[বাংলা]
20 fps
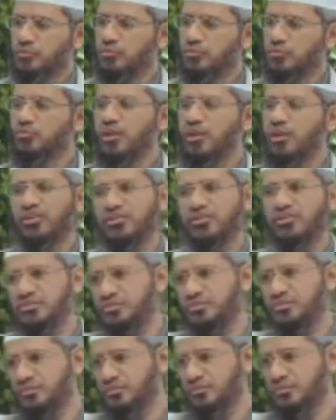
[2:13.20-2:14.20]
এমন কেউ
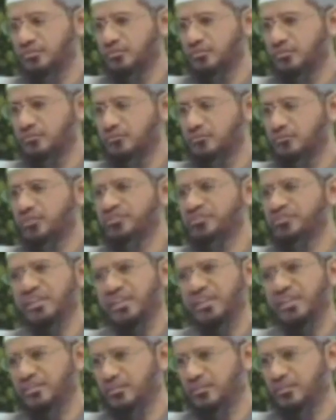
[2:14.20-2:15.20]
আছে যে এক
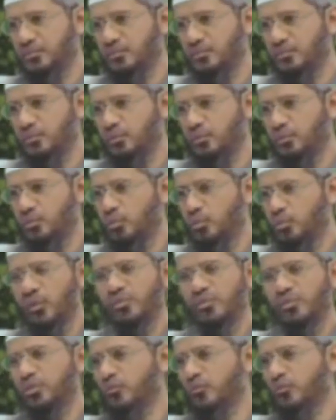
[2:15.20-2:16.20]
রাতের মধ্যে
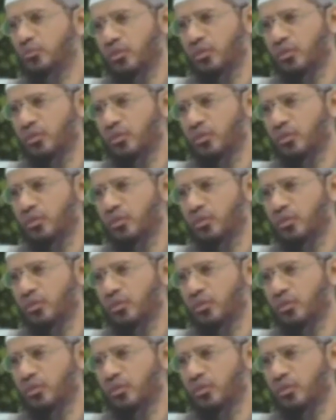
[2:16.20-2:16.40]
কোরআনের এক